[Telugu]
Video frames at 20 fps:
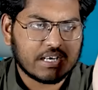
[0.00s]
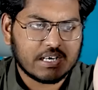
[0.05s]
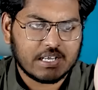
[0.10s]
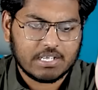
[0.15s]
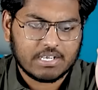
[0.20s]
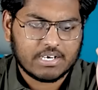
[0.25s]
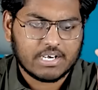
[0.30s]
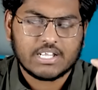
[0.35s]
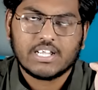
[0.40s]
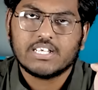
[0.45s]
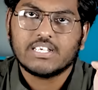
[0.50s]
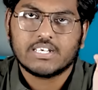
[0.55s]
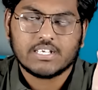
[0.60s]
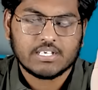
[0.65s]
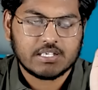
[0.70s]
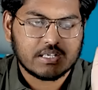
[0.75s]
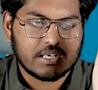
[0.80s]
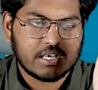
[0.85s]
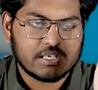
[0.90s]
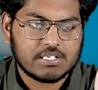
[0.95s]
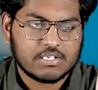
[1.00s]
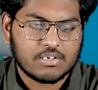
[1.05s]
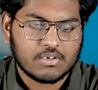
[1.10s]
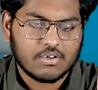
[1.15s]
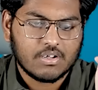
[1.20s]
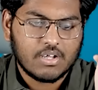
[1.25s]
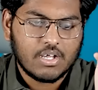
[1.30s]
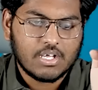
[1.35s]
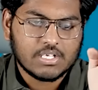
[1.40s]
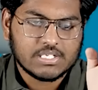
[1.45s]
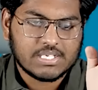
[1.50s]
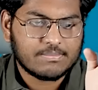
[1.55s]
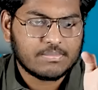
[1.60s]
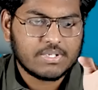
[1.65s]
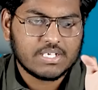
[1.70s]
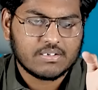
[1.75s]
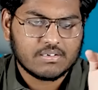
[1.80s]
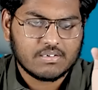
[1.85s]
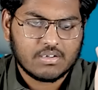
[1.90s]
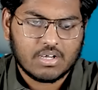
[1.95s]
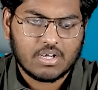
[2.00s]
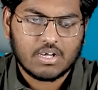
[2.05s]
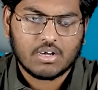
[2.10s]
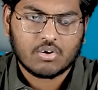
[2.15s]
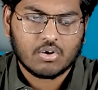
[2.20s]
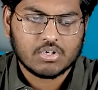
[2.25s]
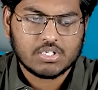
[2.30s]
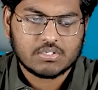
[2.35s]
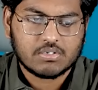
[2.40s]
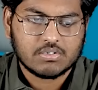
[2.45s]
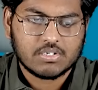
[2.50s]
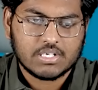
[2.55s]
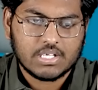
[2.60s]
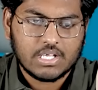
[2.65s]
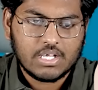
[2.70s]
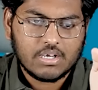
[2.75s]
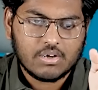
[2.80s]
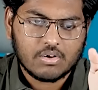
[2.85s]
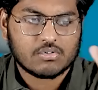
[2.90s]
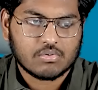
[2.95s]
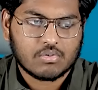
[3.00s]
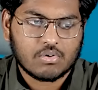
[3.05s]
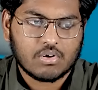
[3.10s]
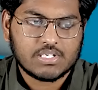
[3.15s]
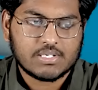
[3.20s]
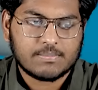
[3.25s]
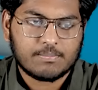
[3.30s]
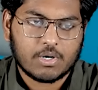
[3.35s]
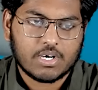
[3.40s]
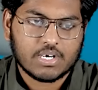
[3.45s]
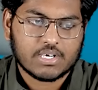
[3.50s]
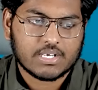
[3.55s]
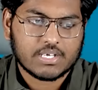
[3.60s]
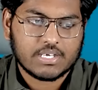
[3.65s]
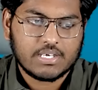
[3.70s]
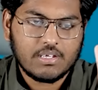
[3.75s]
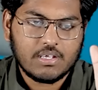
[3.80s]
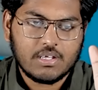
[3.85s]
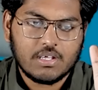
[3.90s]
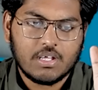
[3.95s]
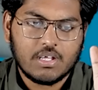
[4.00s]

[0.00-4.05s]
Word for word: ఇక్కడ ఇక్కడ అదే జరిగింది ఏసీలో సంథింగ్ క్లోజెట్ ఉంది కదా సో క్లోజెట్ ప్రోడక్ట్కి